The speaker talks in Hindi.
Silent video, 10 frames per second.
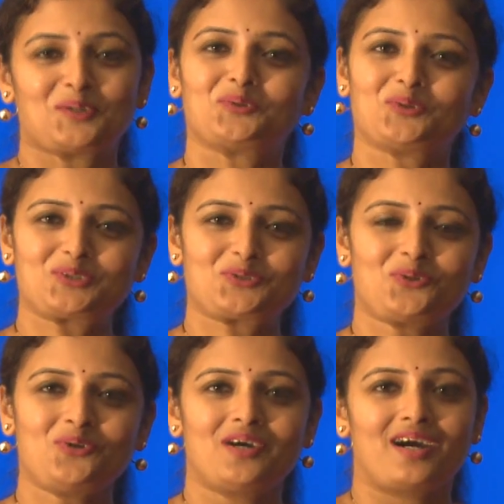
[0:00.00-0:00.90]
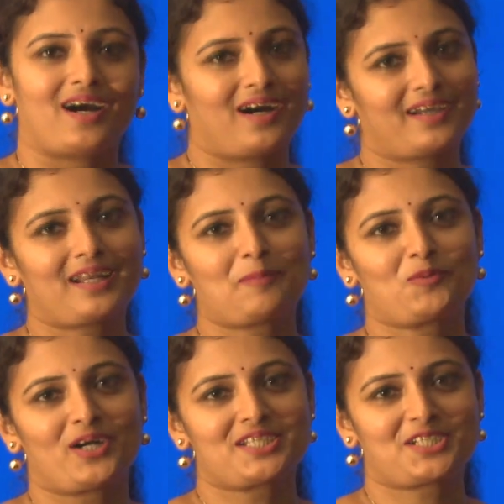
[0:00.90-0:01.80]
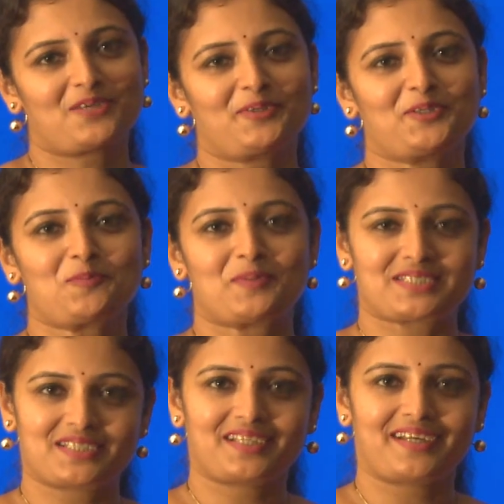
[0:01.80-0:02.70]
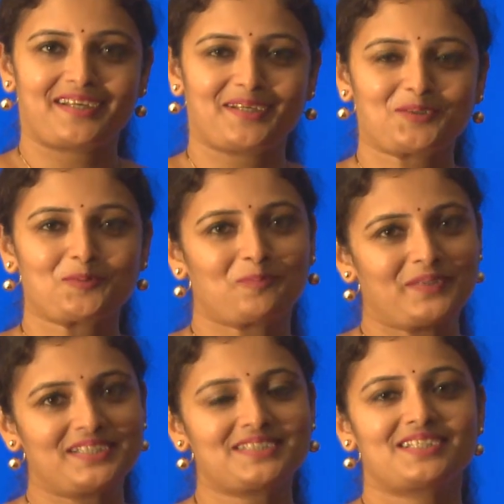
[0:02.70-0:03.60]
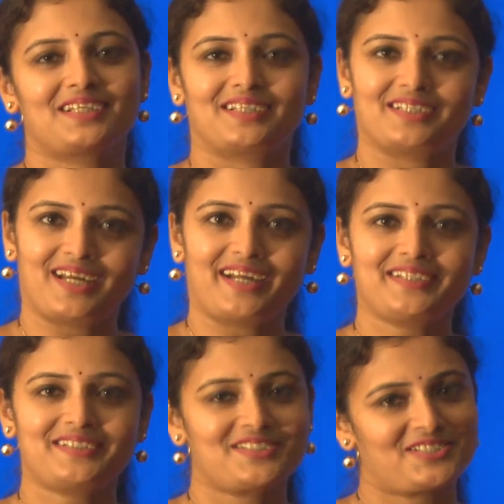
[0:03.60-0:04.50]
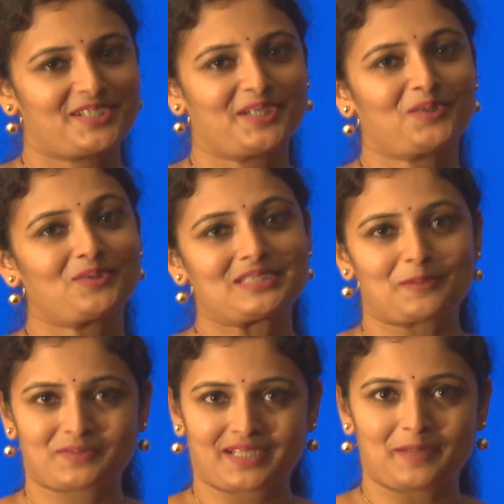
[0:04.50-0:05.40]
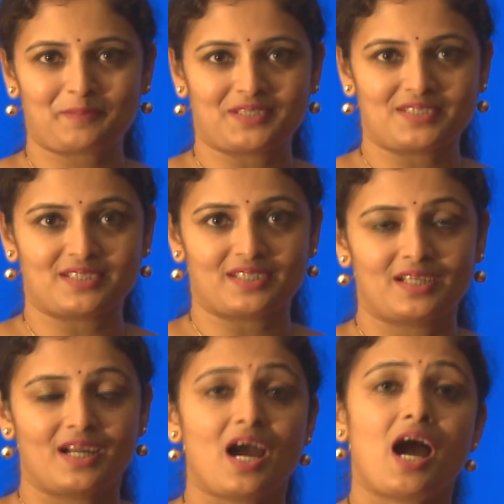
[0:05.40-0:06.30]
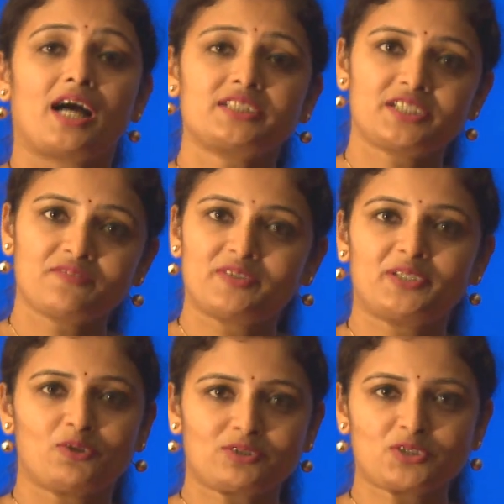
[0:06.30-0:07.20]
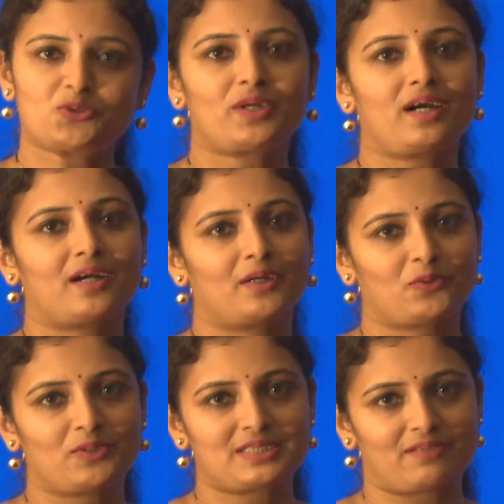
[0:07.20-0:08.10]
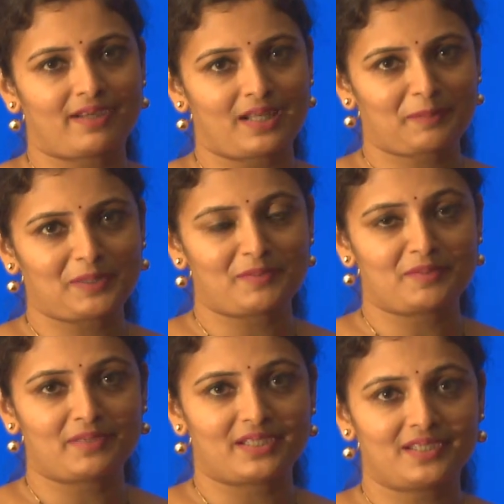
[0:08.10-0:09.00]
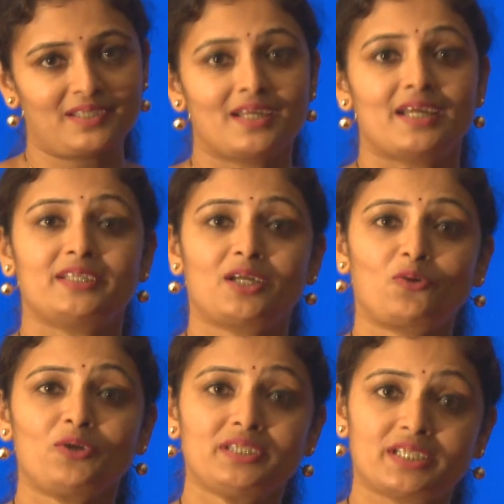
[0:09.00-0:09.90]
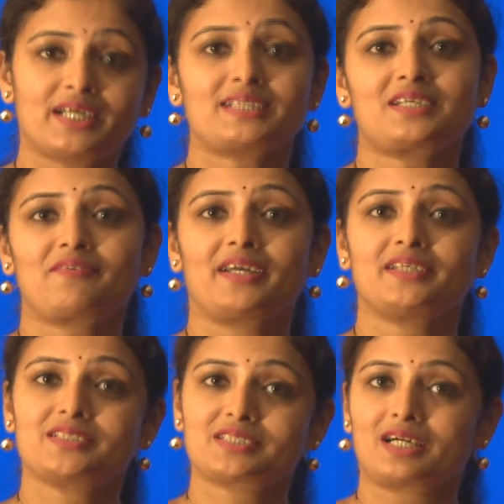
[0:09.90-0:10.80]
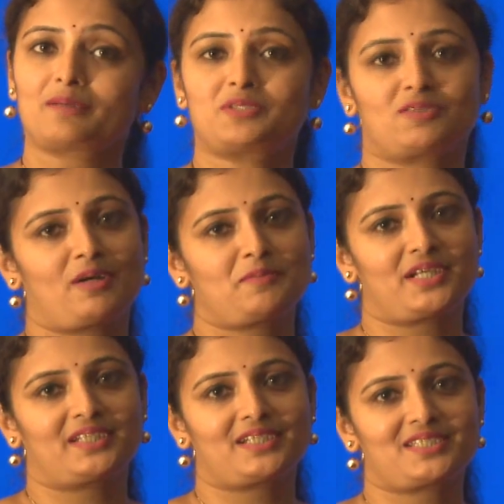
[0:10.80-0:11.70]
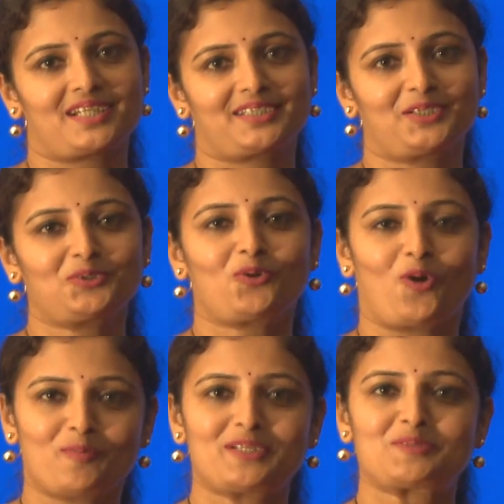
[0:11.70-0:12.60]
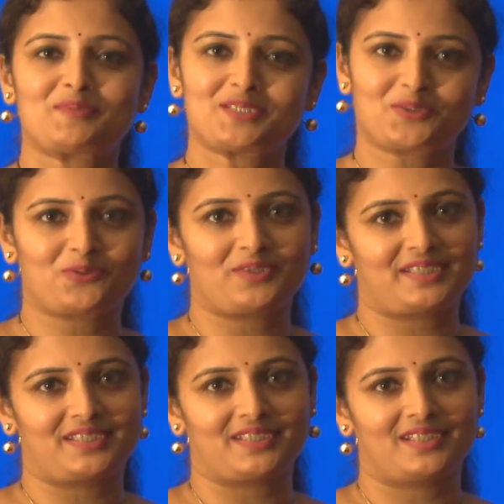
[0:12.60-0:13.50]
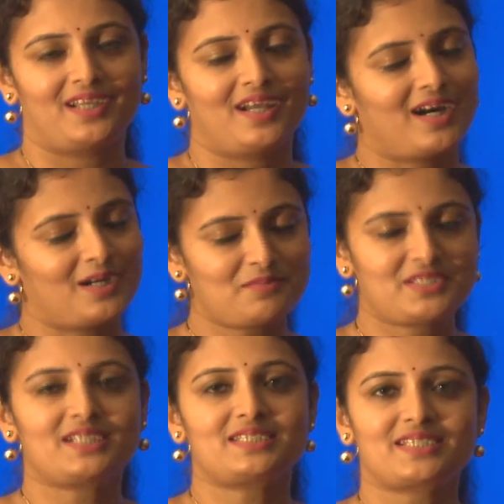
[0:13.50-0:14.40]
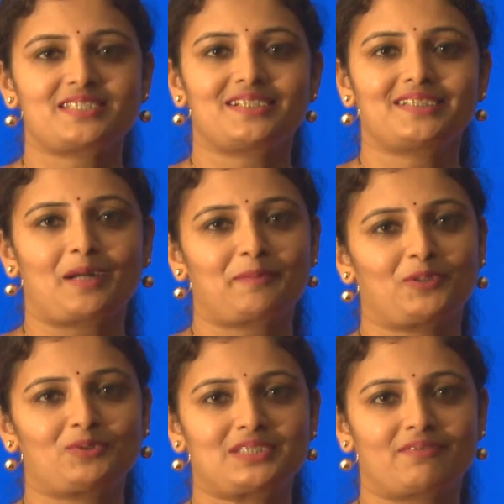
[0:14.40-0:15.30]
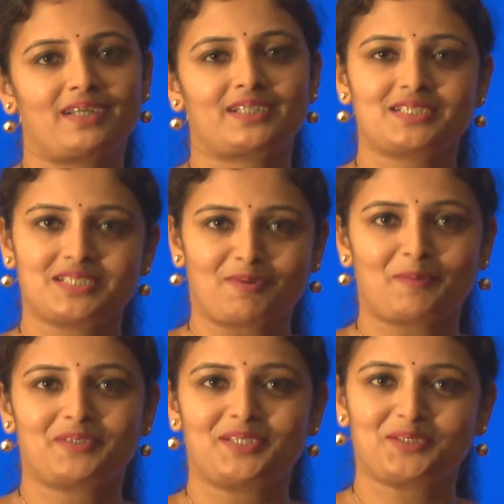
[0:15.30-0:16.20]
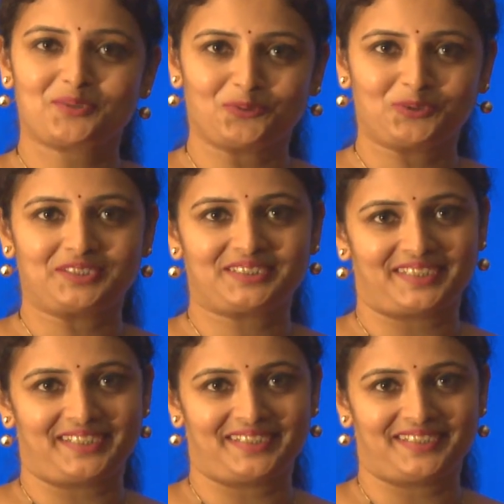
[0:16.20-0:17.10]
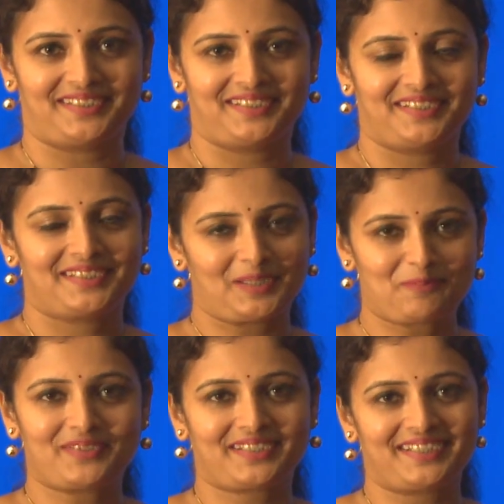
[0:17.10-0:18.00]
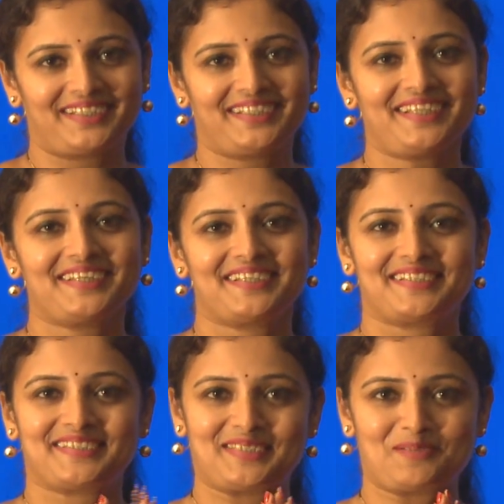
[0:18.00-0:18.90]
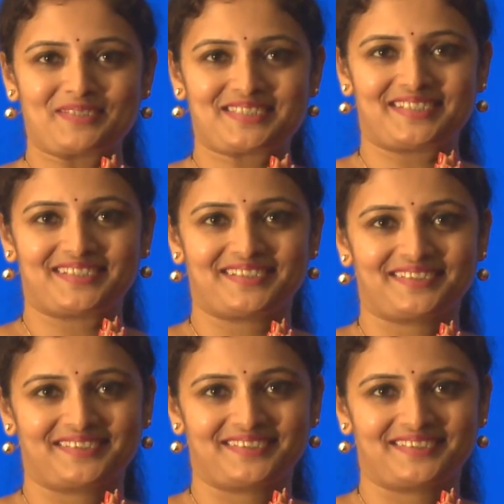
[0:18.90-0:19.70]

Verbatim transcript: दोस्तों अगर आपको आज का वीडियो पसंद आया है तो प्लीज़ लाइक शेयर और सब्सक्राइब कीजिए आज के वीडियो से जुड़ा अगर कोई सवाल आपके मन में है या कोई नया सवाल है जिसका आप जवाब जानना चाहते हैं तो कमेंट्स में ज़रूर लिखिए हम जल्द से जल्द आपके उस सवाल का जवाब देने की कोशिश करेंगे तब तक के लिए नमस्ते